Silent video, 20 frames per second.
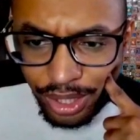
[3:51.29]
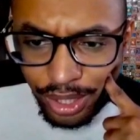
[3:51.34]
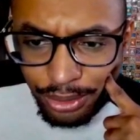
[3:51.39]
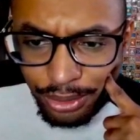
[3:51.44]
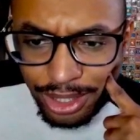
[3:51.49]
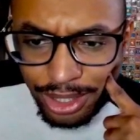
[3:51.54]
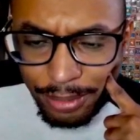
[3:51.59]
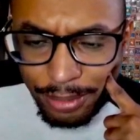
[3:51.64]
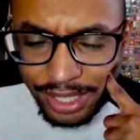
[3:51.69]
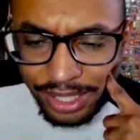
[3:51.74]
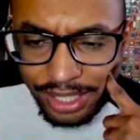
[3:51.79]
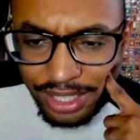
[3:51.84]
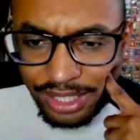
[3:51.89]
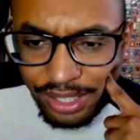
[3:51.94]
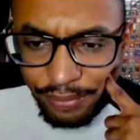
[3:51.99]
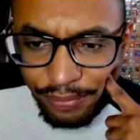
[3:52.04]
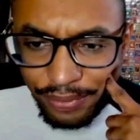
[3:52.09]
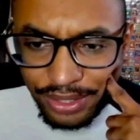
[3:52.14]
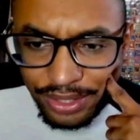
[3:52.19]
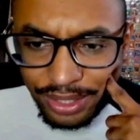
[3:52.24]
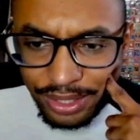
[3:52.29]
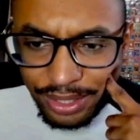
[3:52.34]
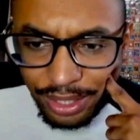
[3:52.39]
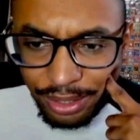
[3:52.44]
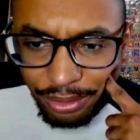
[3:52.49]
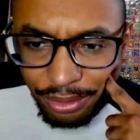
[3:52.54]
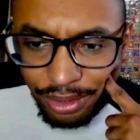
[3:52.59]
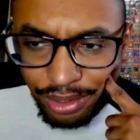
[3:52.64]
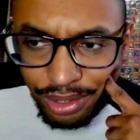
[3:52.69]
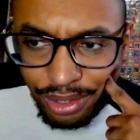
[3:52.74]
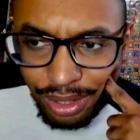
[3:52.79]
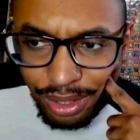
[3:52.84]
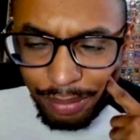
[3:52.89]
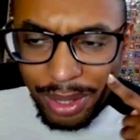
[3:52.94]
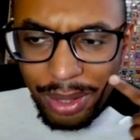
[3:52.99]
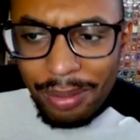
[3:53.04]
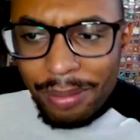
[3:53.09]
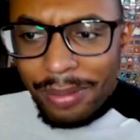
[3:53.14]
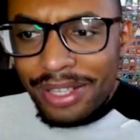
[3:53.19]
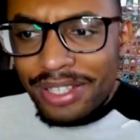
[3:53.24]
Não sabia que trazer face down.
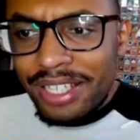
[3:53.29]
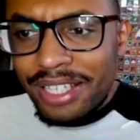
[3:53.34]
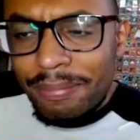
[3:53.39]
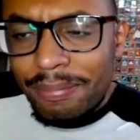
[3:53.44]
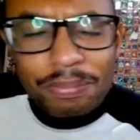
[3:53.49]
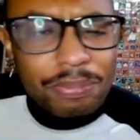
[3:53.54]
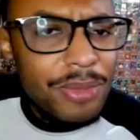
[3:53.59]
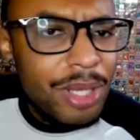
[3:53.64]
Mas mesmo assim,